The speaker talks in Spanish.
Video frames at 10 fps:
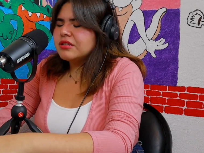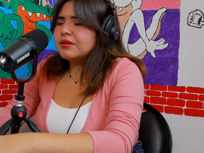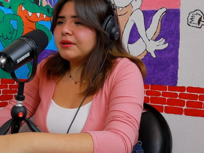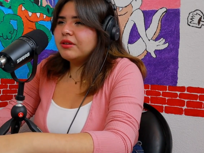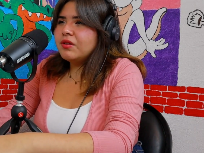
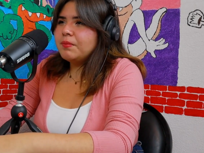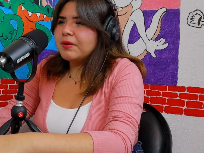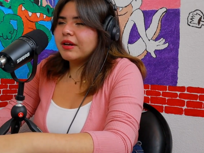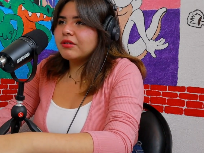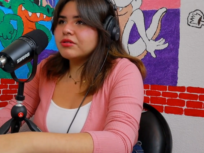sobre todo
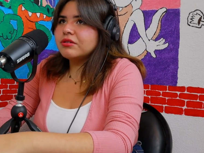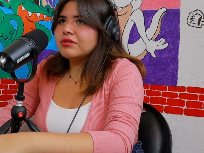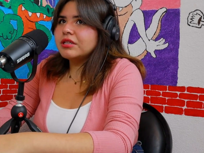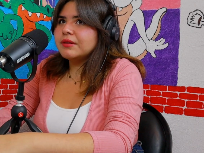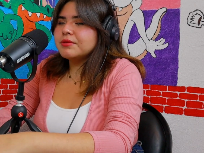porque
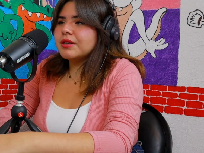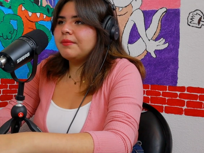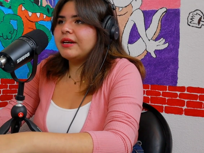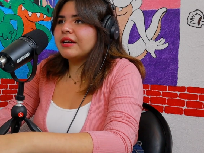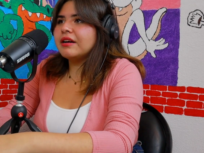nosotros tenemos que
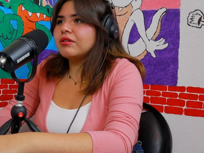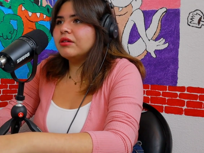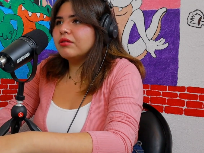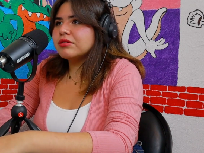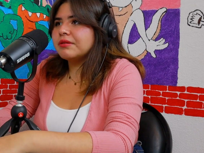manejar
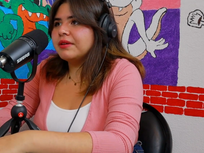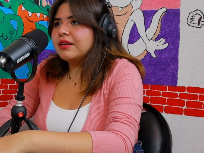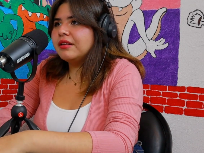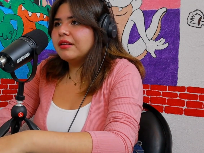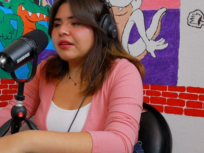código
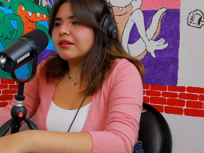civil,